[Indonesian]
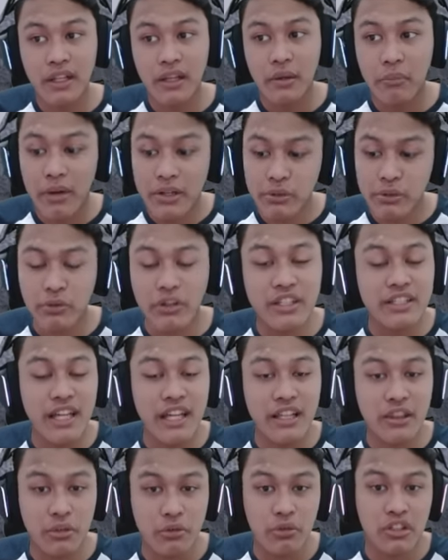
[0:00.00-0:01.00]
masukin
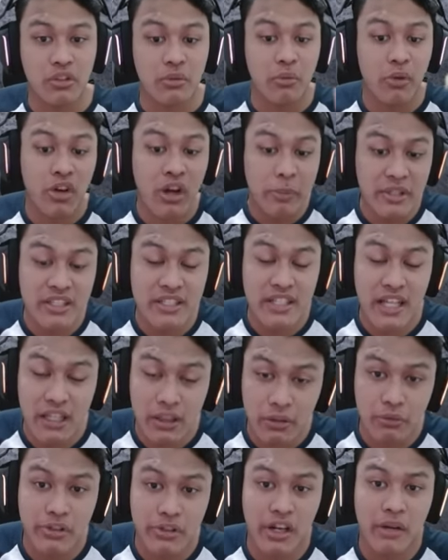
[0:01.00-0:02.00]
satu atau baru dapetin
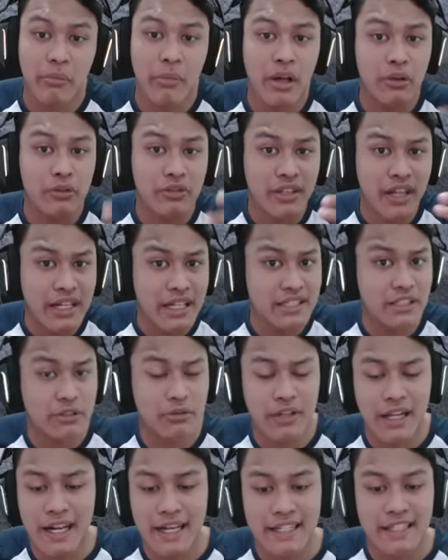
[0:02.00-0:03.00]
satu dan baru trial satu
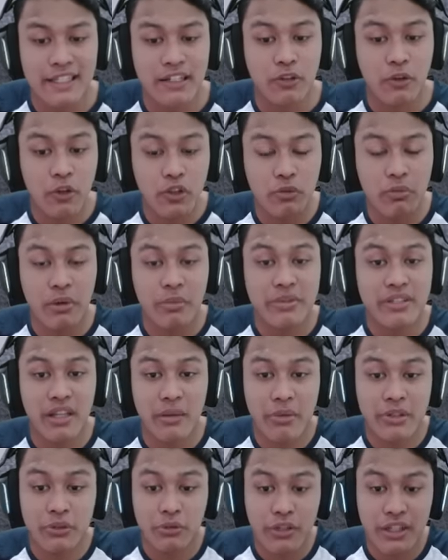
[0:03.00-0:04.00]
kali gue cuman bisa
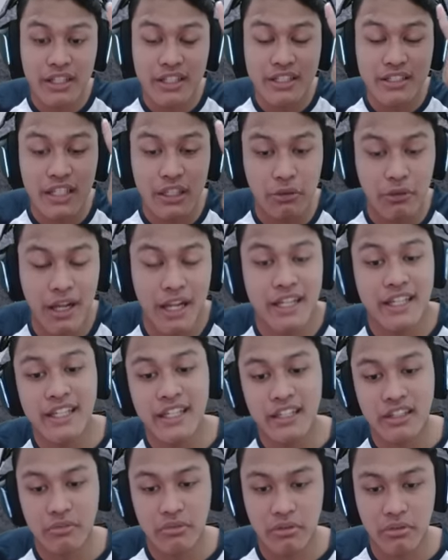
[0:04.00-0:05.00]
masukin satu kali
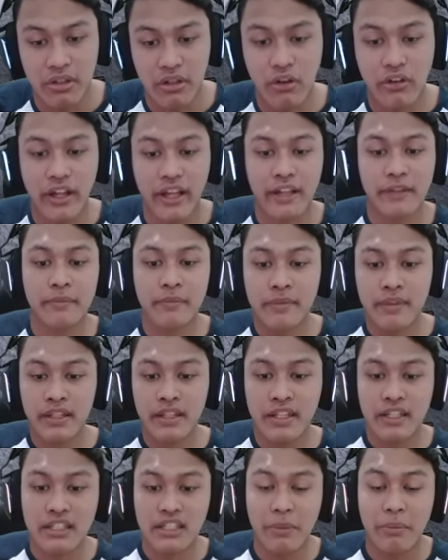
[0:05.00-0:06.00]
gear teman-teman oke okay.
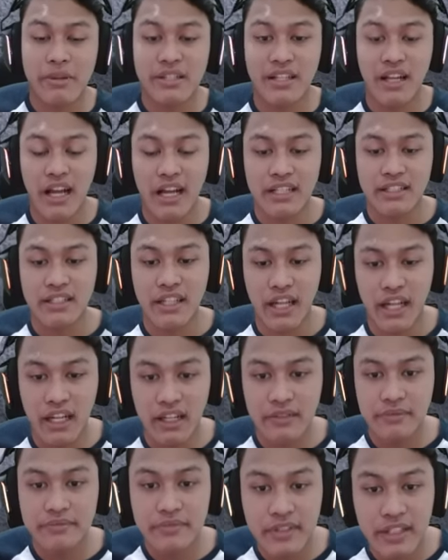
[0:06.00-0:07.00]
kita pasang aja
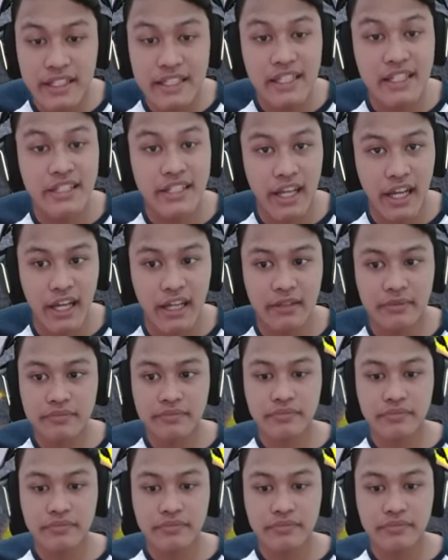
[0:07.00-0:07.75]
gearnya